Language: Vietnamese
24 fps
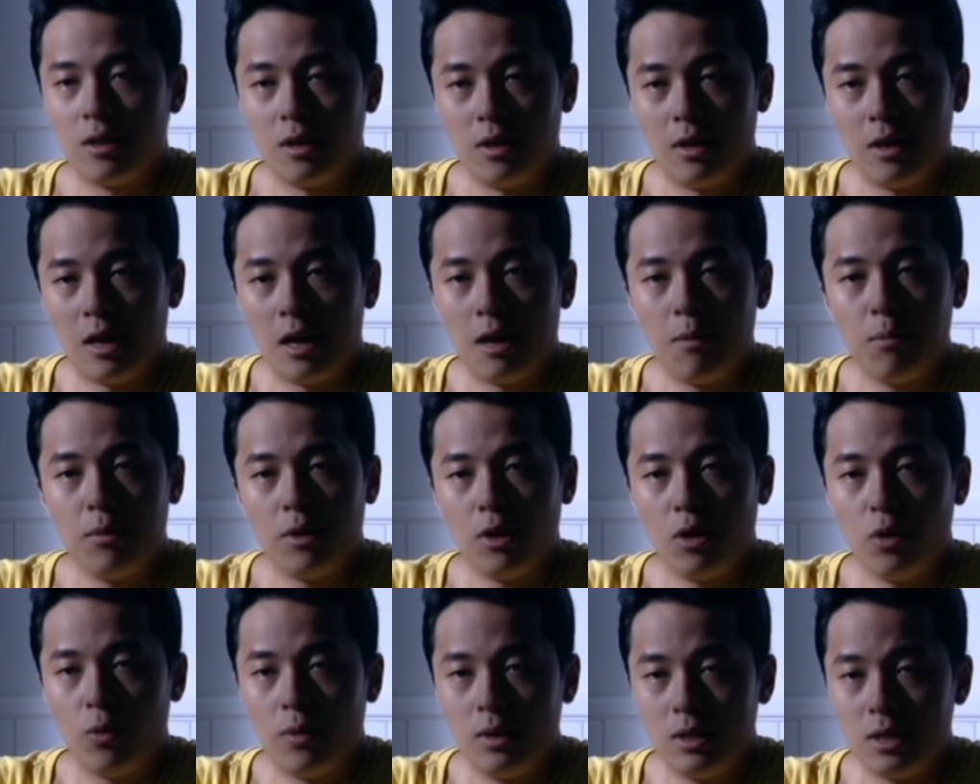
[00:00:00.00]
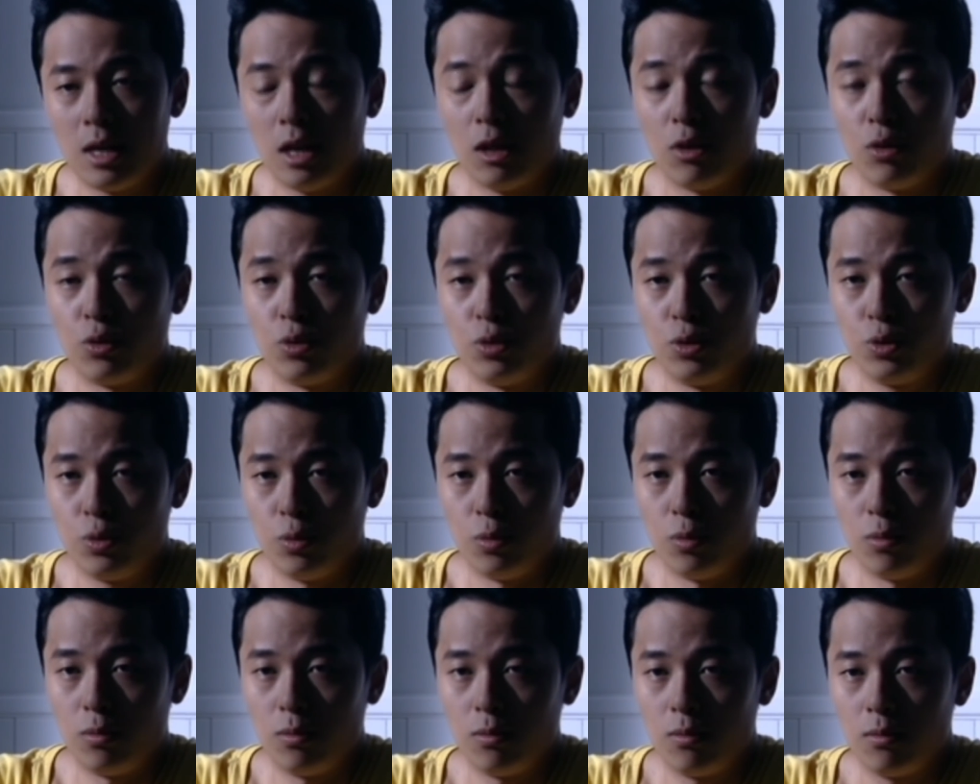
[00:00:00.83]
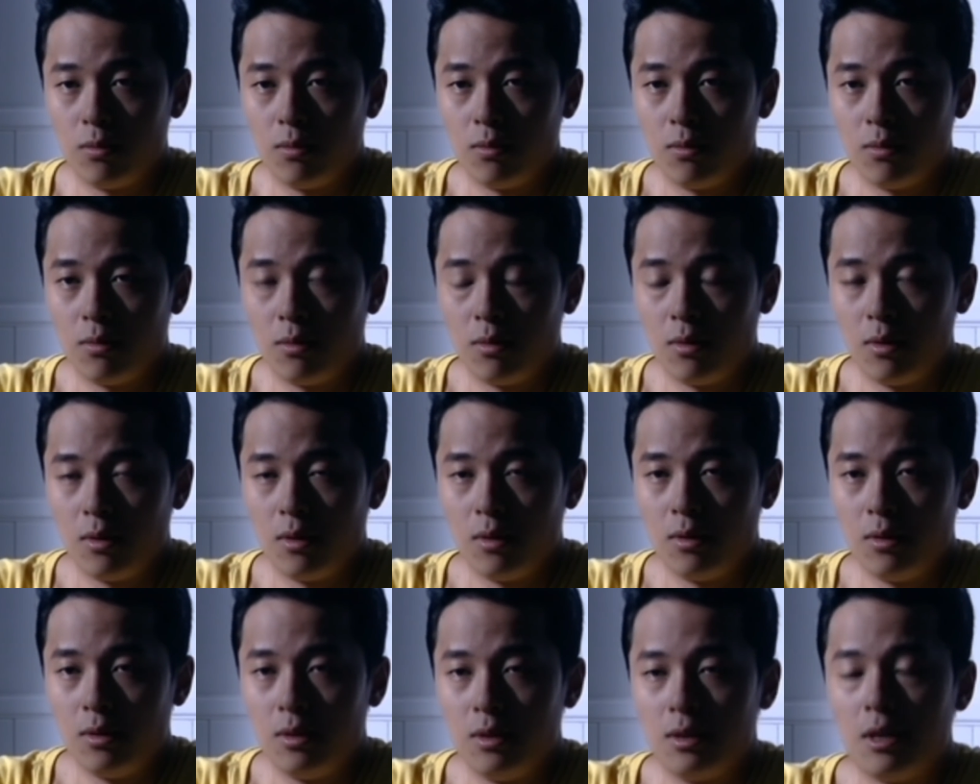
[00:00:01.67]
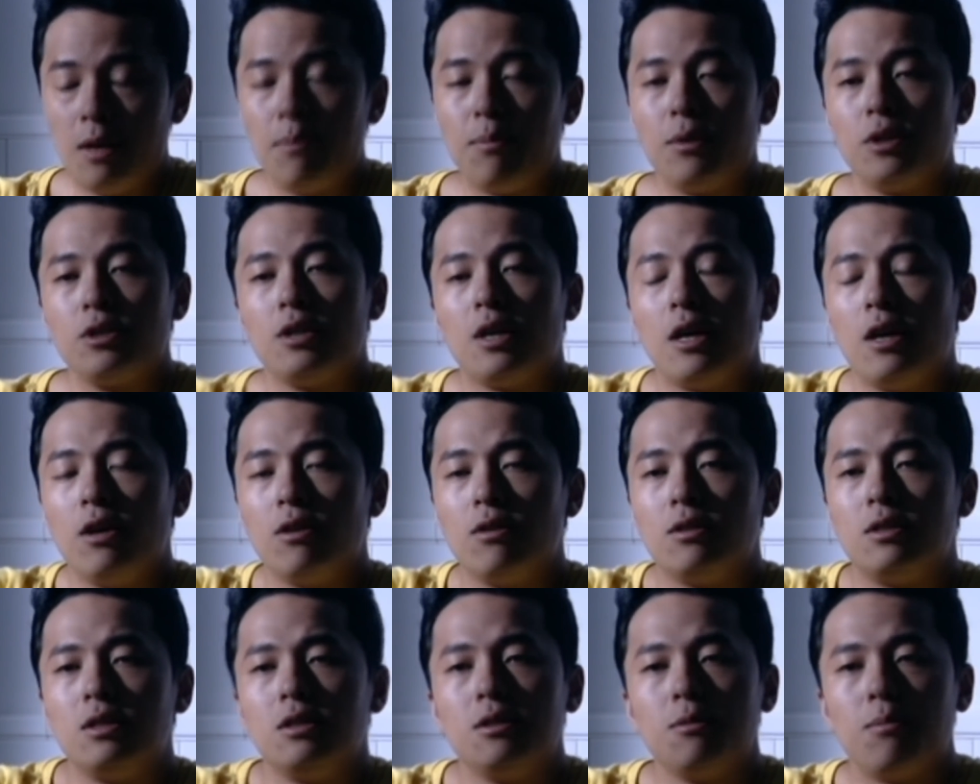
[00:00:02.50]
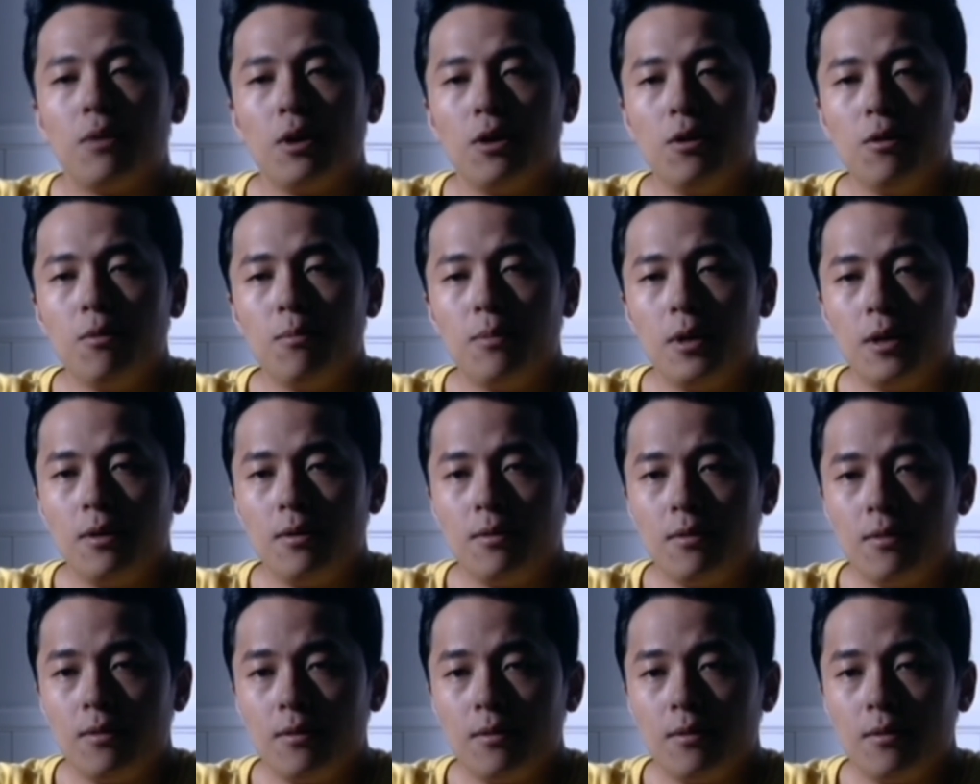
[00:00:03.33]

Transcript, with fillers: cô cũng không thể trở về nhà. Cô ở đây có bạn bè thân thích gì